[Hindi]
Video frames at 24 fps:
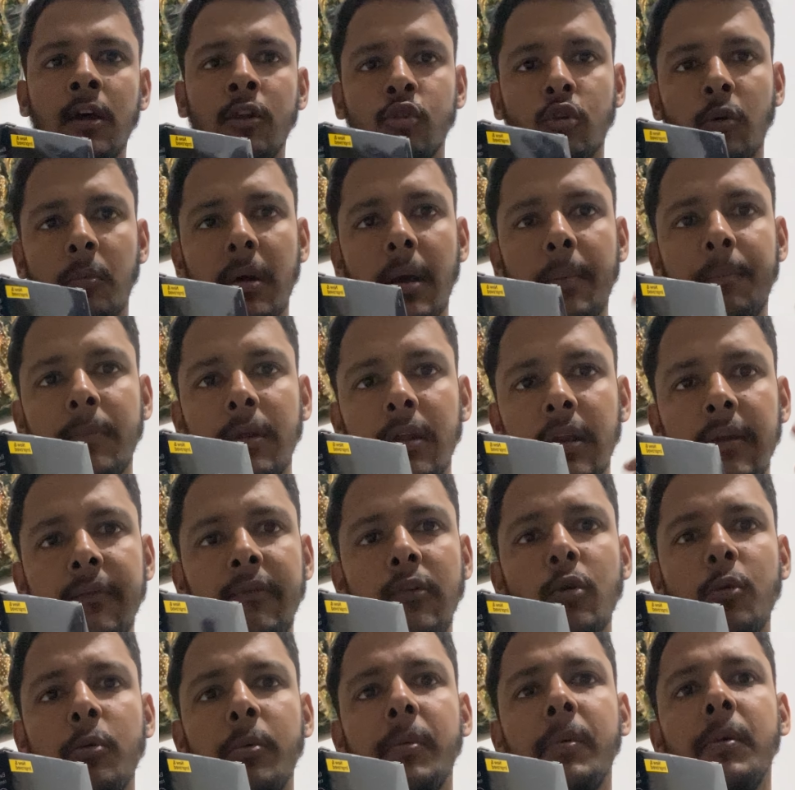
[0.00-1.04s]
तो मैं अपने
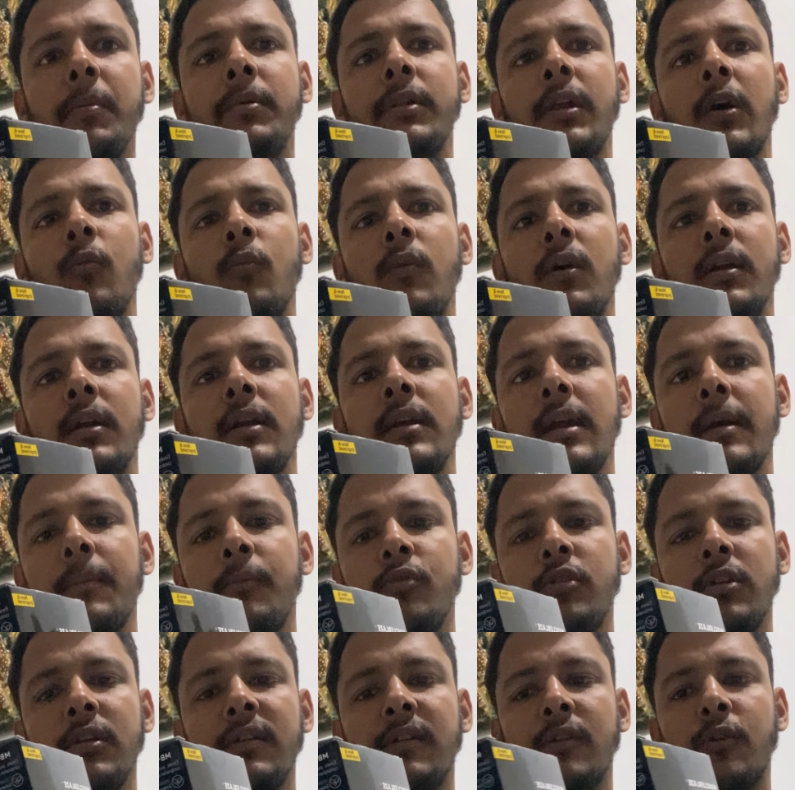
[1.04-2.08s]
रिव्यू में भी बताऊँगा कि
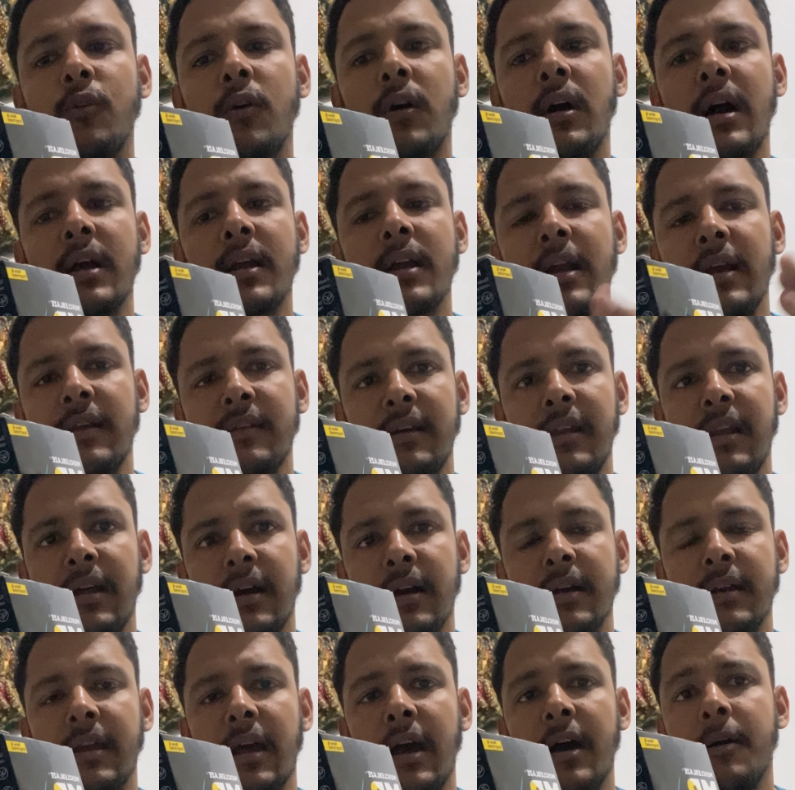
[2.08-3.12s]
मुझे इसको खा के कैसा लगा
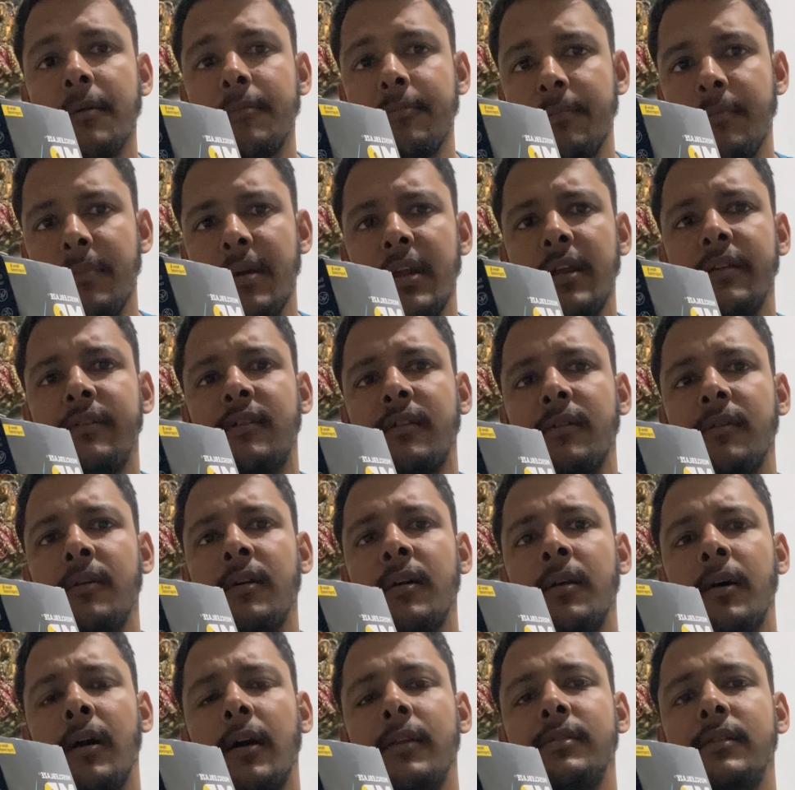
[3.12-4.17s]
क्या मेज
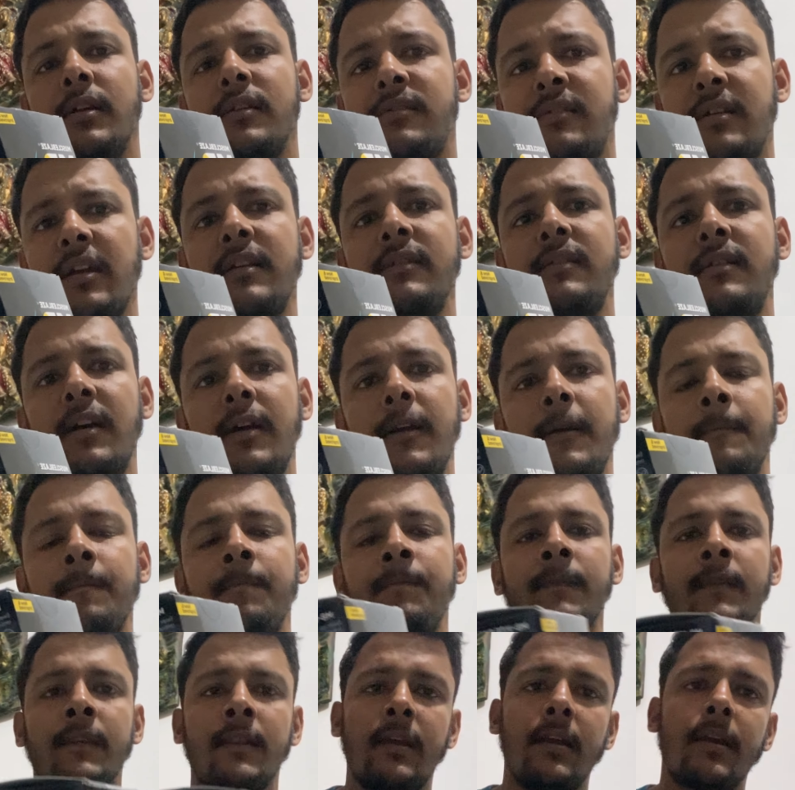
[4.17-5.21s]
अंदर चेंज आए
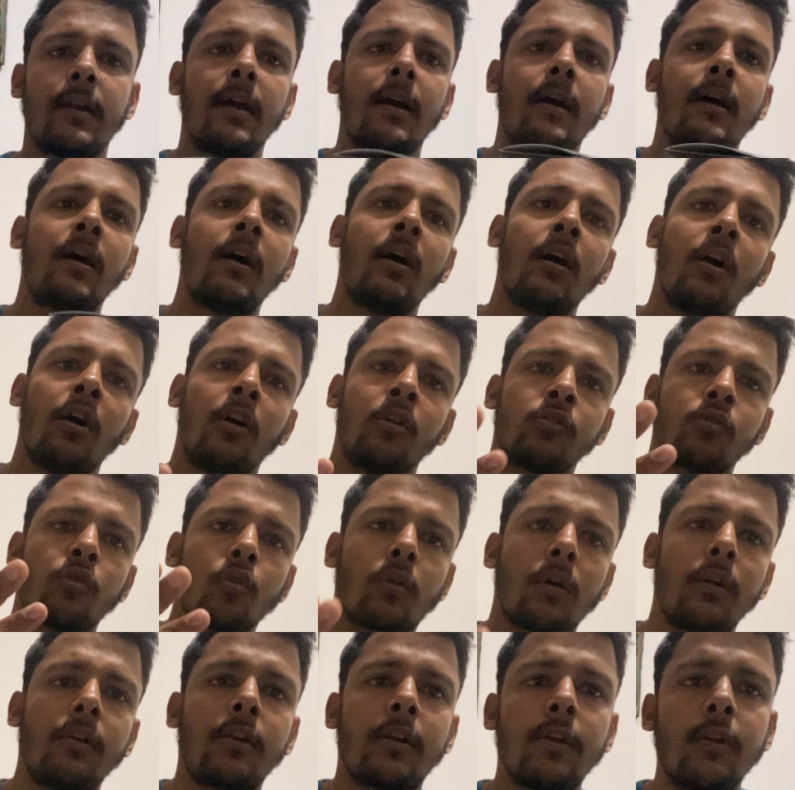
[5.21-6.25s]
ठीक है तो
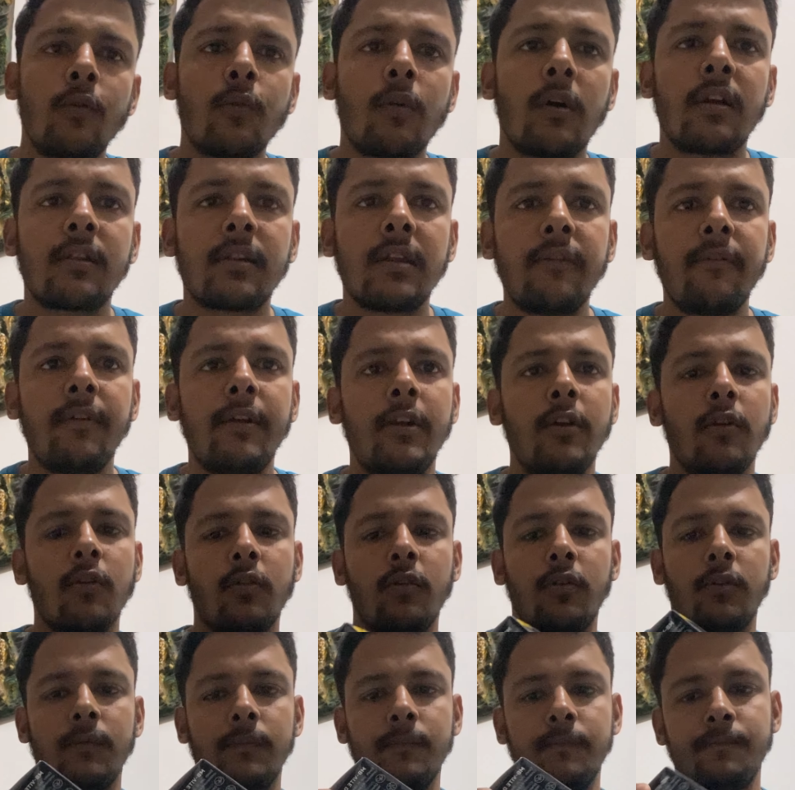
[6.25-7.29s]
कंटिन्यू करते हैं वीडियो को
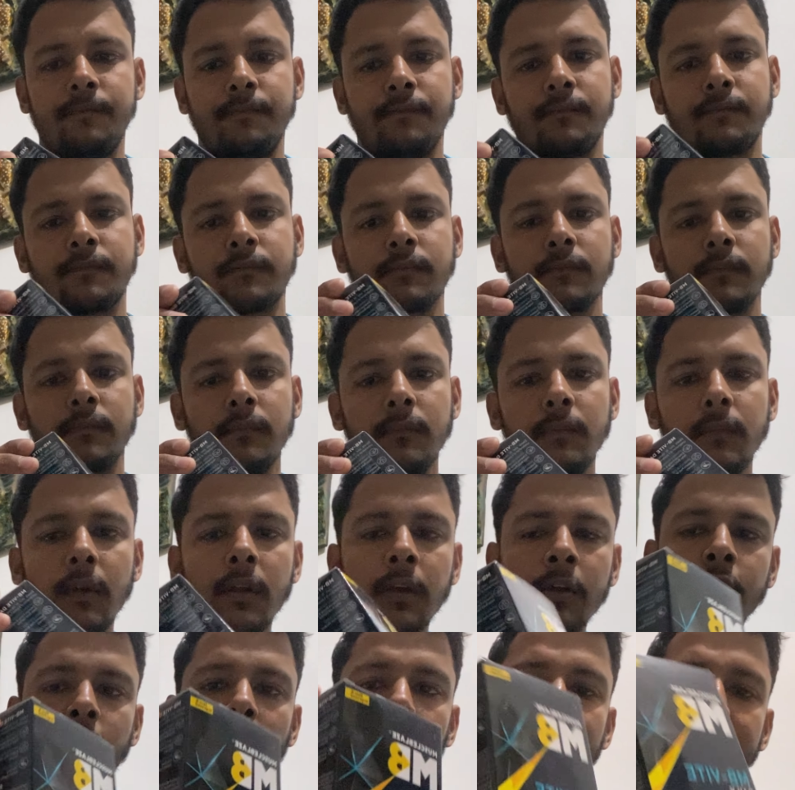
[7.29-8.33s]

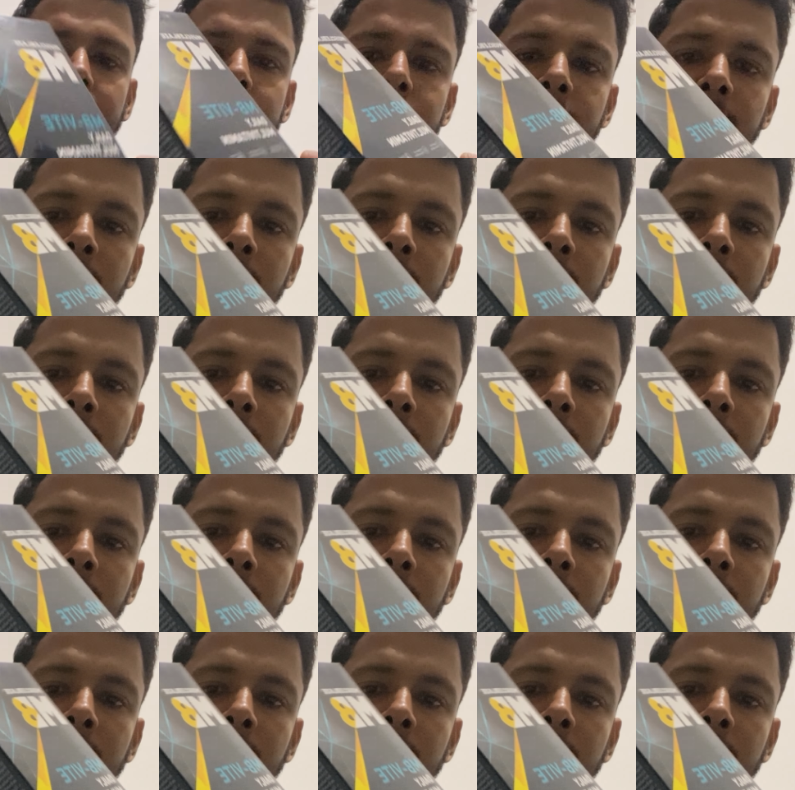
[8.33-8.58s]
तो भाई